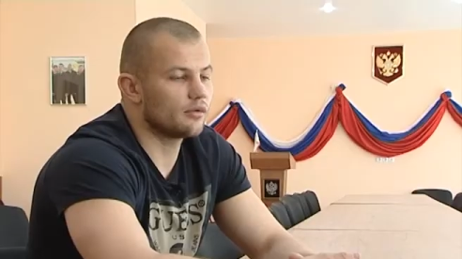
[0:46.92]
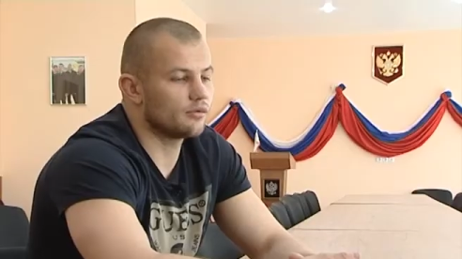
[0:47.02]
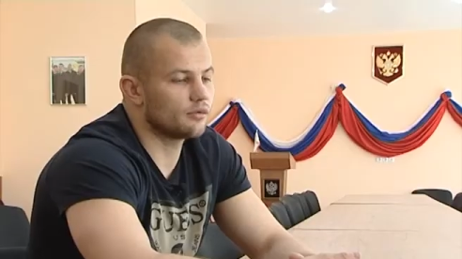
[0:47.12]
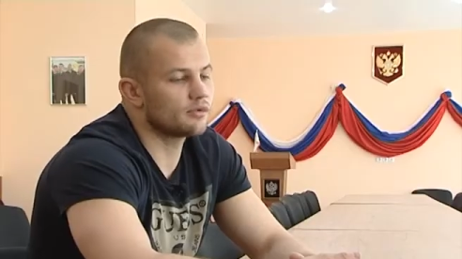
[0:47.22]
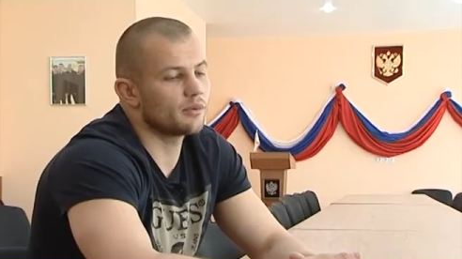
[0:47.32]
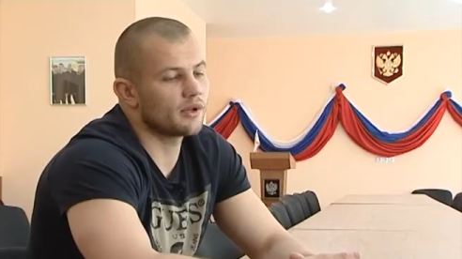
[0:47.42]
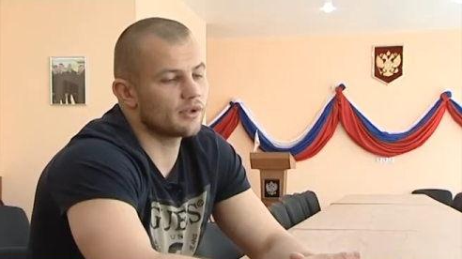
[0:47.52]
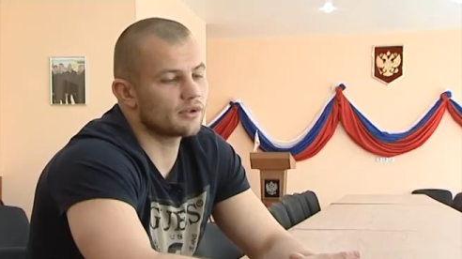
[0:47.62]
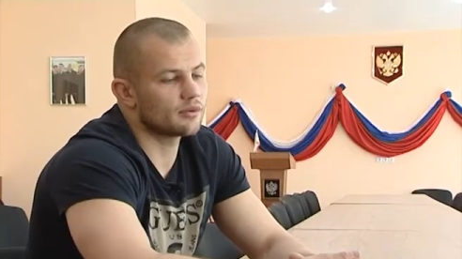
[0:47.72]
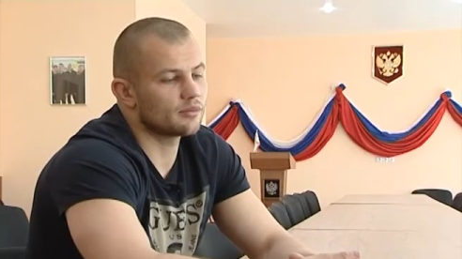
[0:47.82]
Ну,
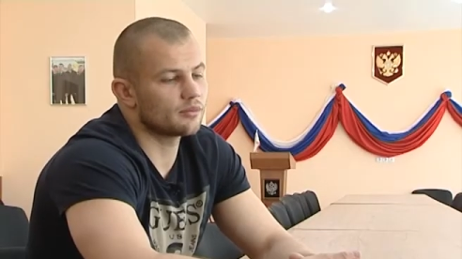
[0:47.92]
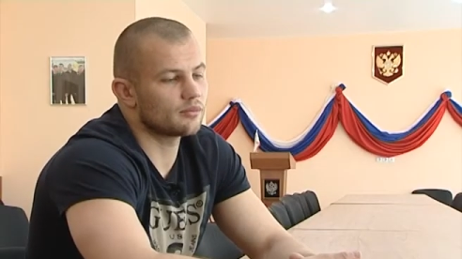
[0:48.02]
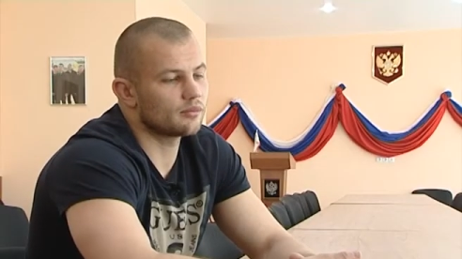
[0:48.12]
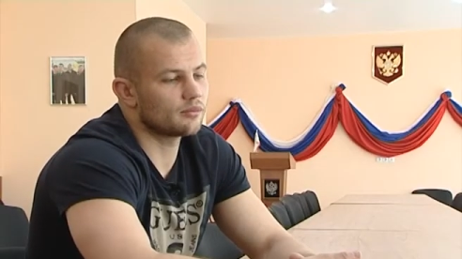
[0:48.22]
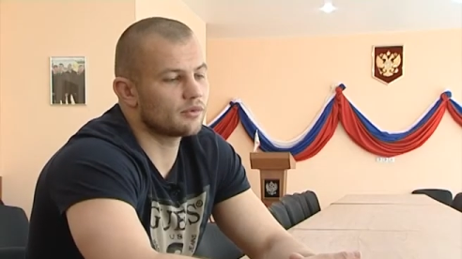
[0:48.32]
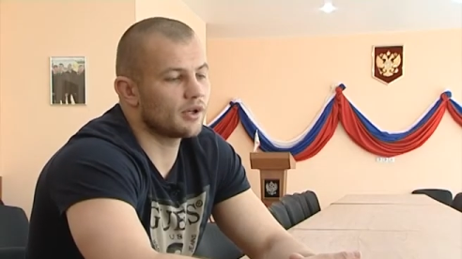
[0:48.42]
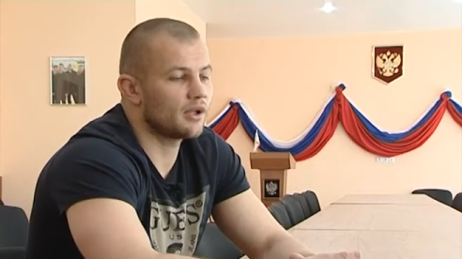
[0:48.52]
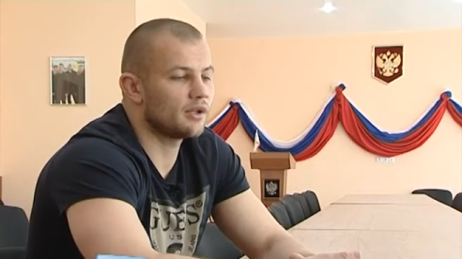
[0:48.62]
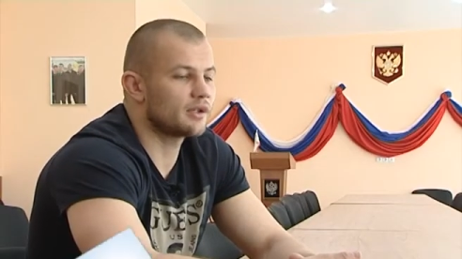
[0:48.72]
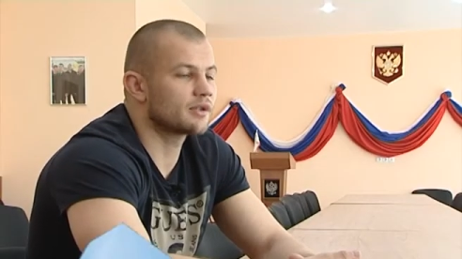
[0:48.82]
смотрел там
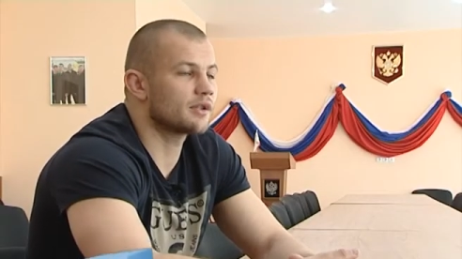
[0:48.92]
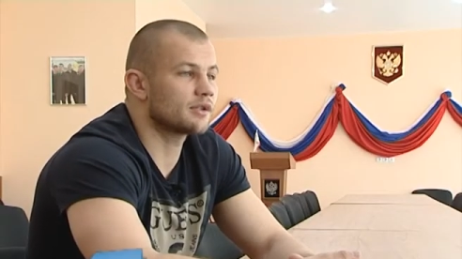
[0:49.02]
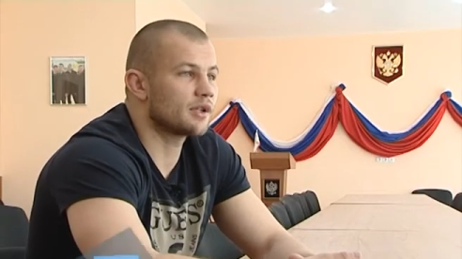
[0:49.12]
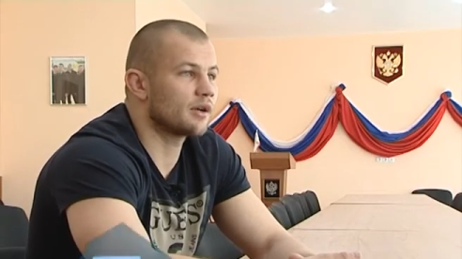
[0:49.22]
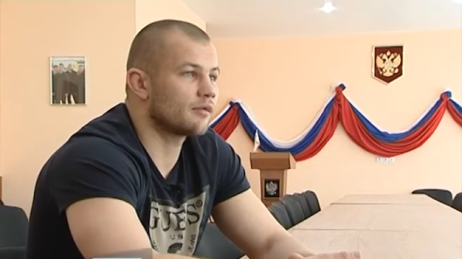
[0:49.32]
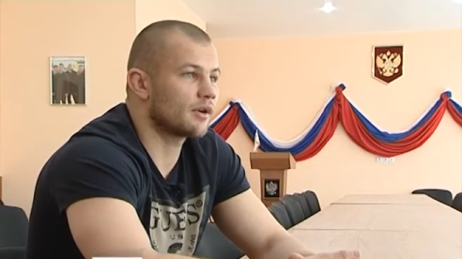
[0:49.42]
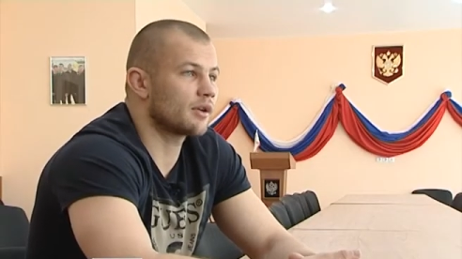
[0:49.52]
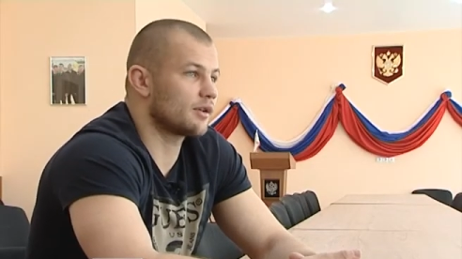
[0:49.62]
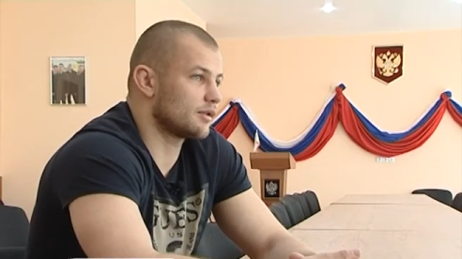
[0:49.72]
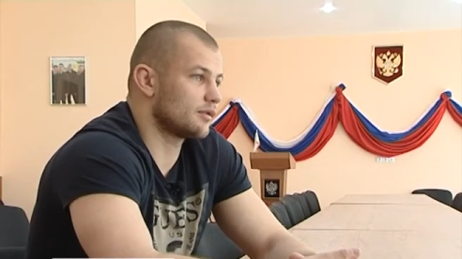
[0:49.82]
третий состав,
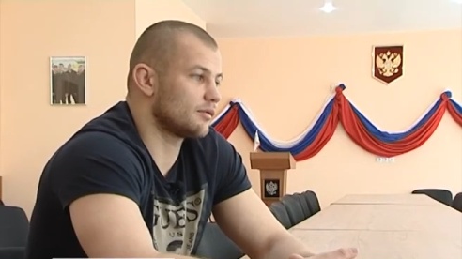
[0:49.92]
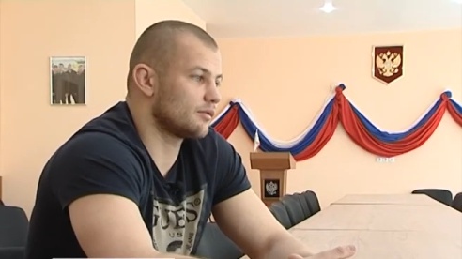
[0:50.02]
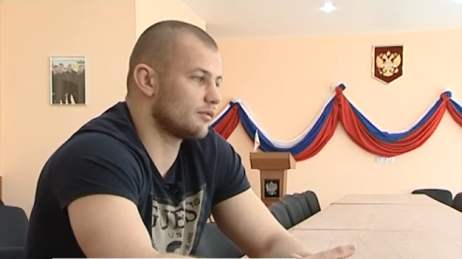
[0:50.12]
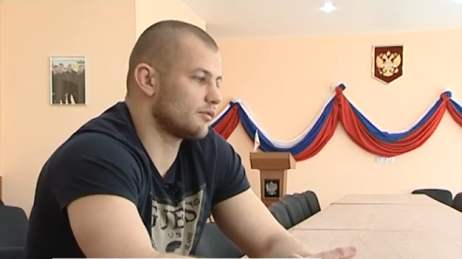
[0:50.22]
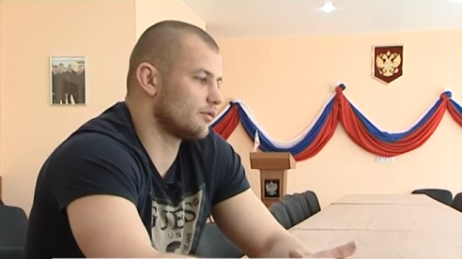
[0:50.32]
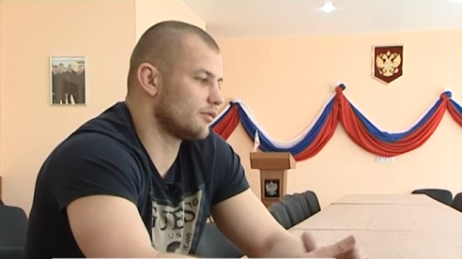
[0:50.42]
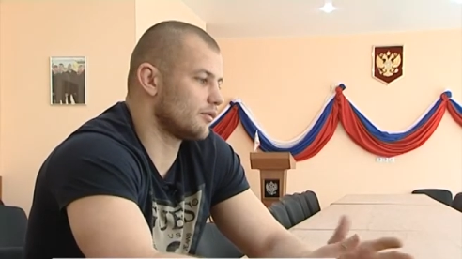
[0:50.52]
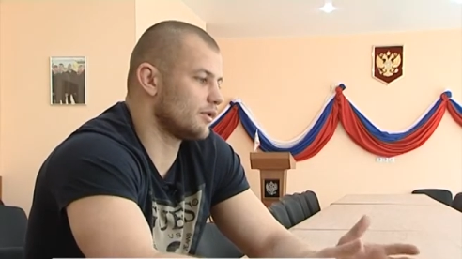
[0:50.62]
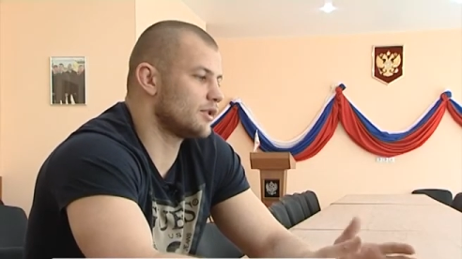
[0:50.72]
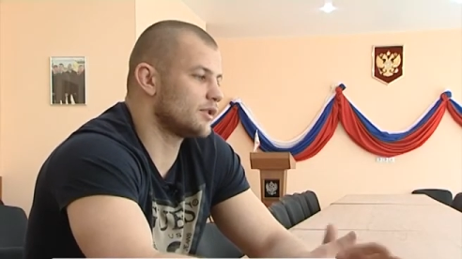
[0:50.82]
каких-то
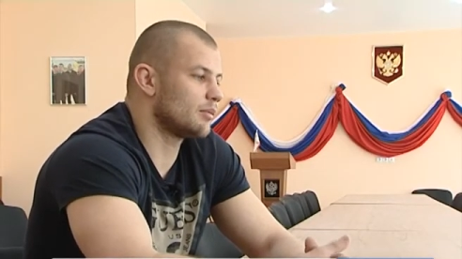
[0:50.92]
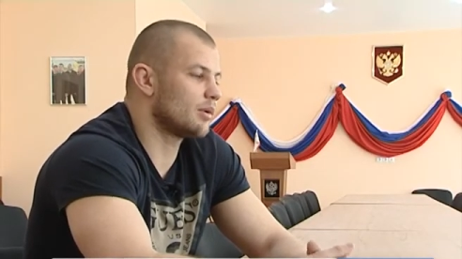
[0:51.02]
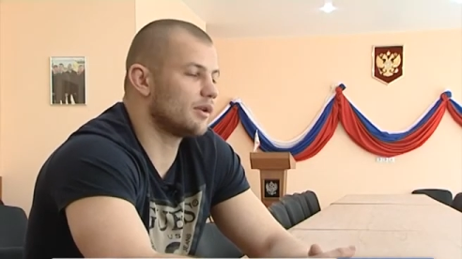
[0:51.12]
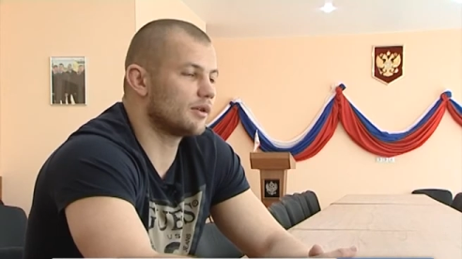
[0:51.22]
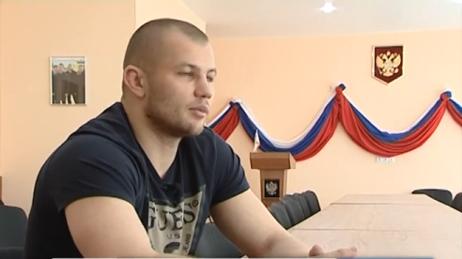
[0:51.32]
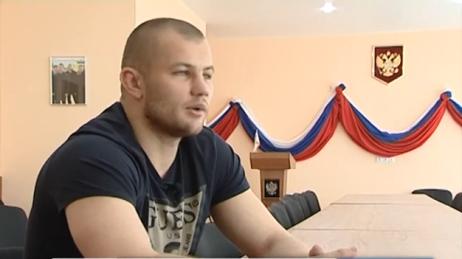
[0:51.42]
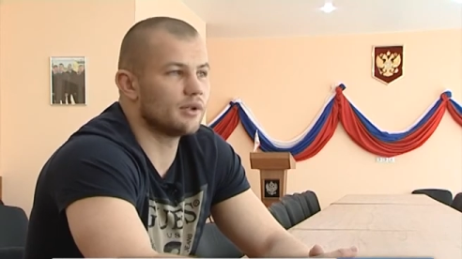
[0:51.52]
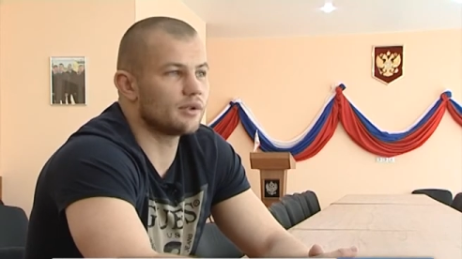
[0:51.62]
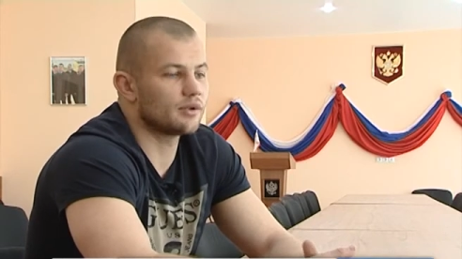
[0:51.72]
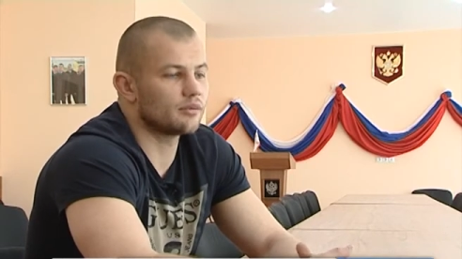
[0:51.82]
дисциплинах
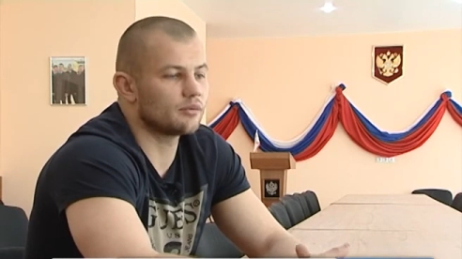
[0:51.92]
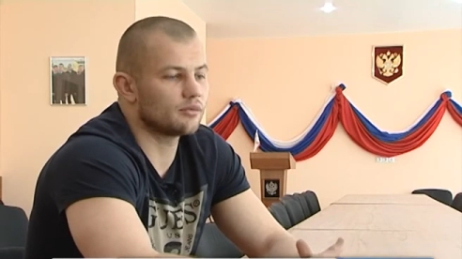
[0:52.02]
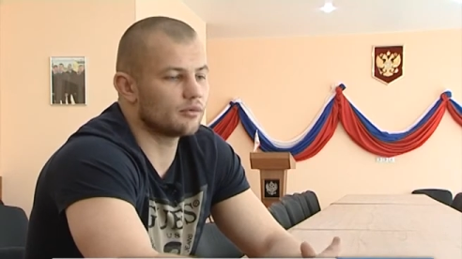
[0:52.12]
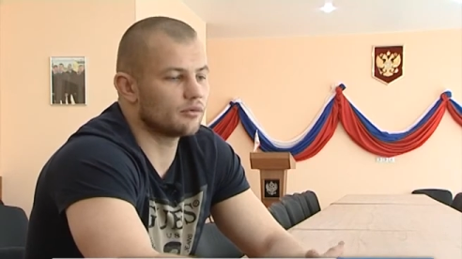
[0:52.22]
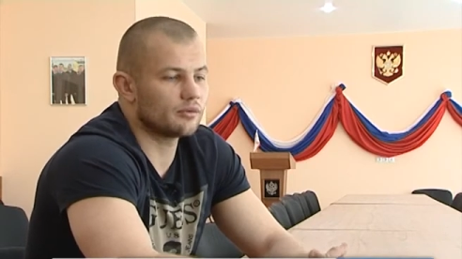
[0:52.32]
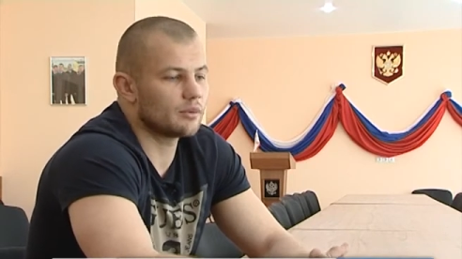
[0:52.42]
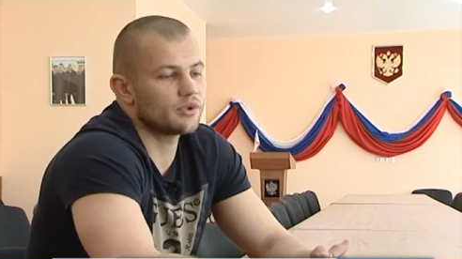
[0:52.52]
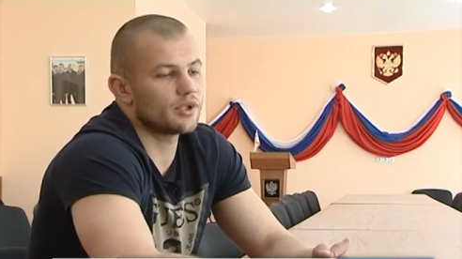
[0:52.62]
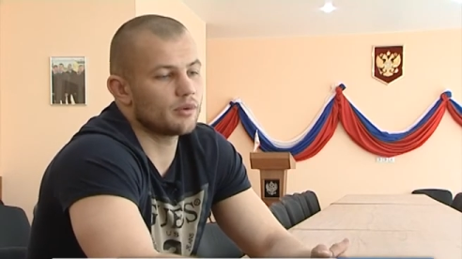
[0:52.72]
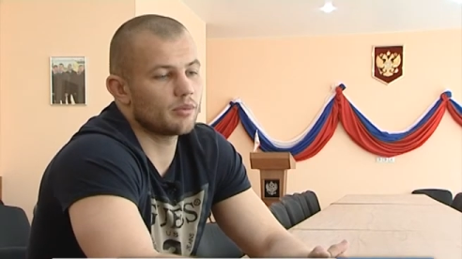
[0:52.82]
были там, ну
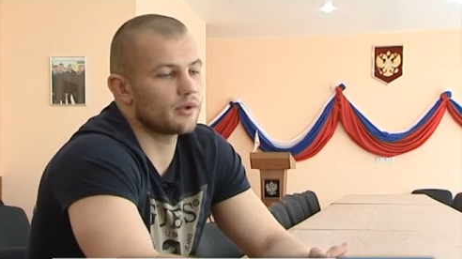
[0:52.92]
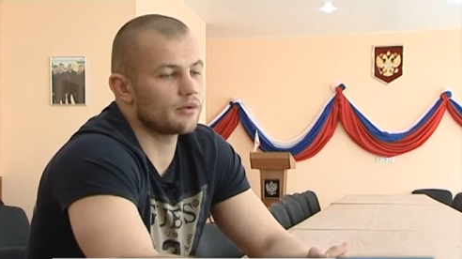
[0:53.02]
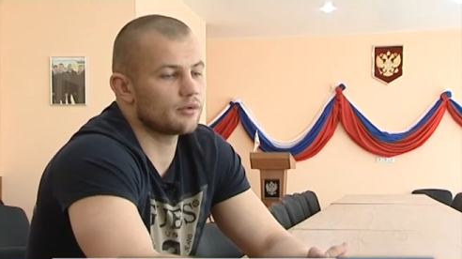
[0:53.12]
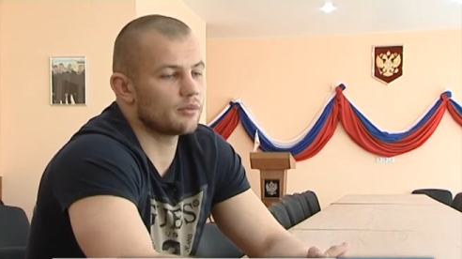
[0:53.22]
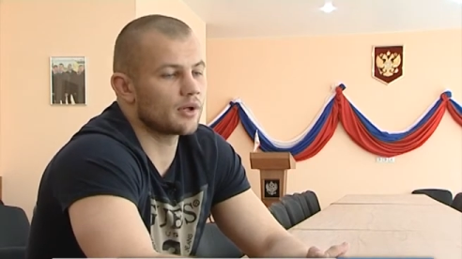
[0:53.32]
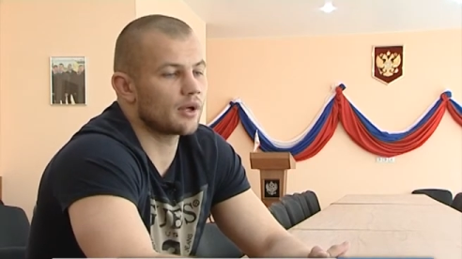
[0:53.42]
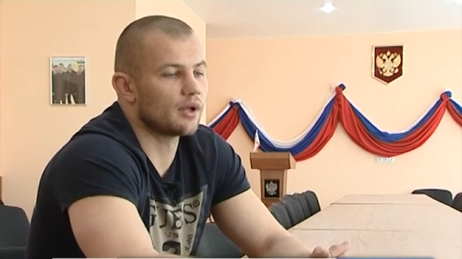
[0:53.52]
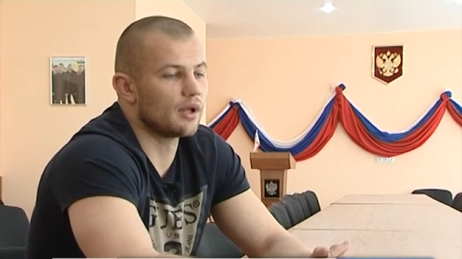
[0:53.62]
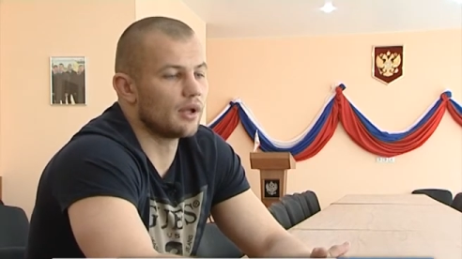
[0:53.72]
вообще не первые номера.